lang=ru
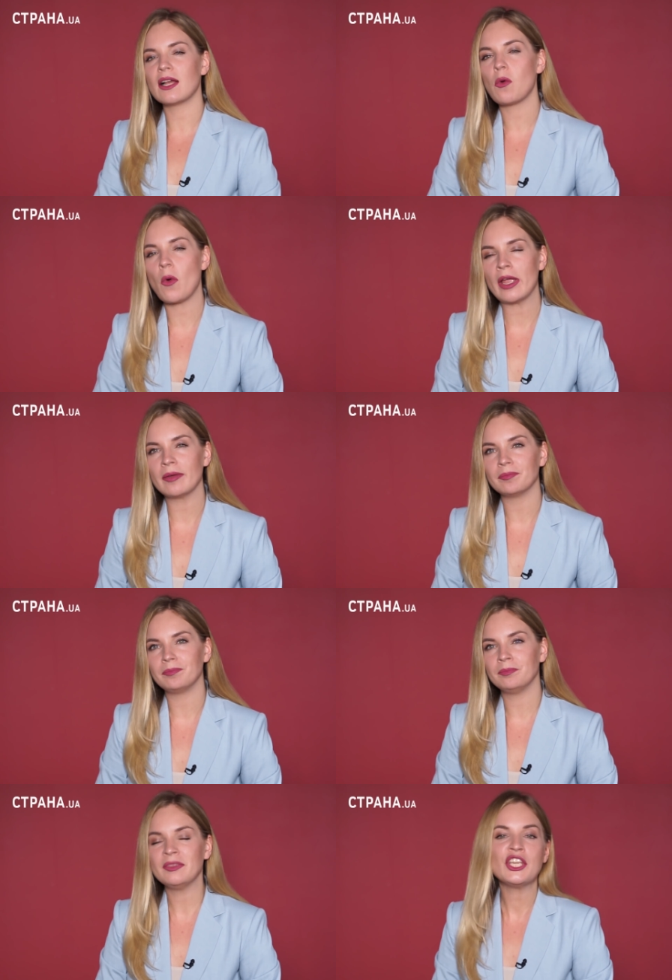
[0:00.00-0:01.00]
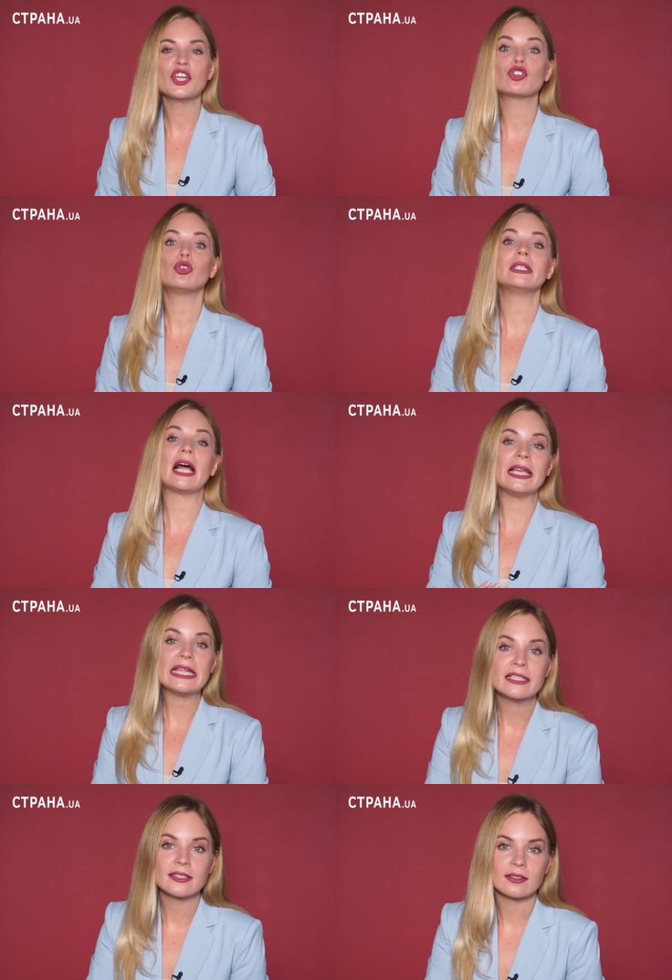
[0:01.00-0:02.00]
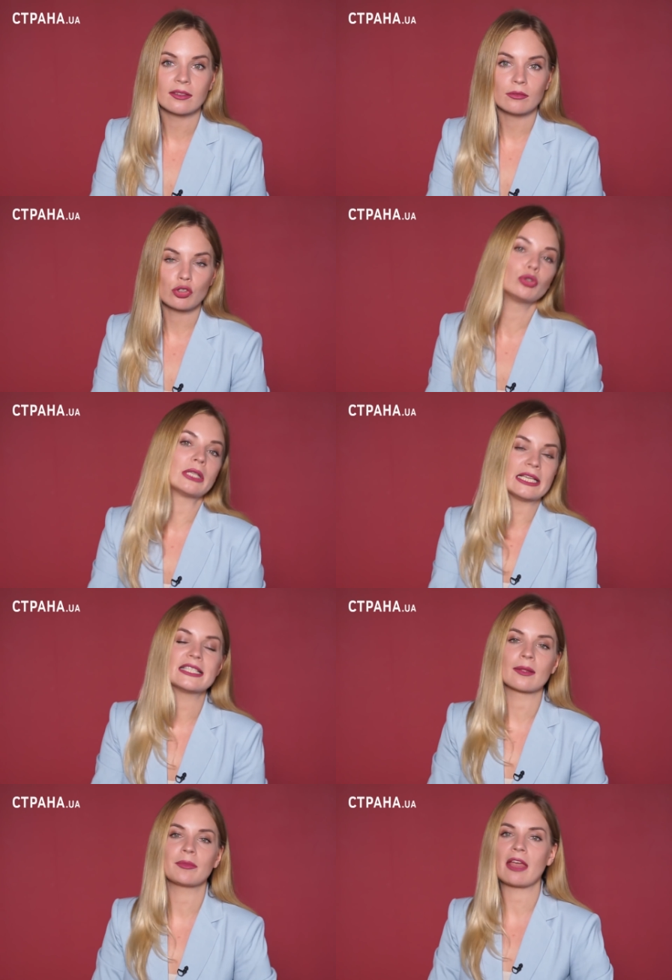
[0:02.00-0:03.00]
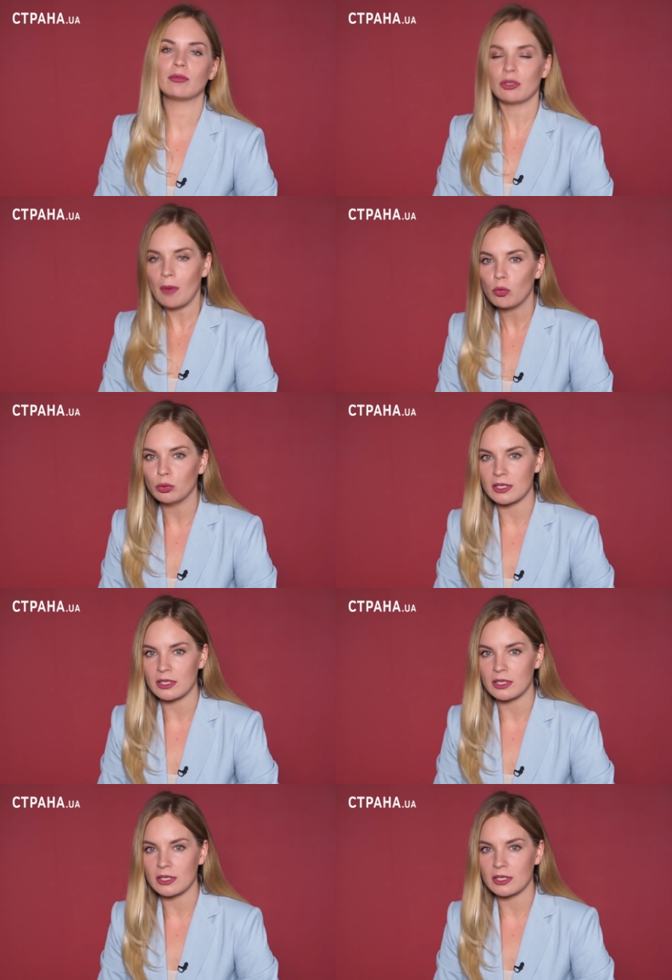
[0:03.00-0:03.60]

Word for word: такой не журналист, журналистом я его не могу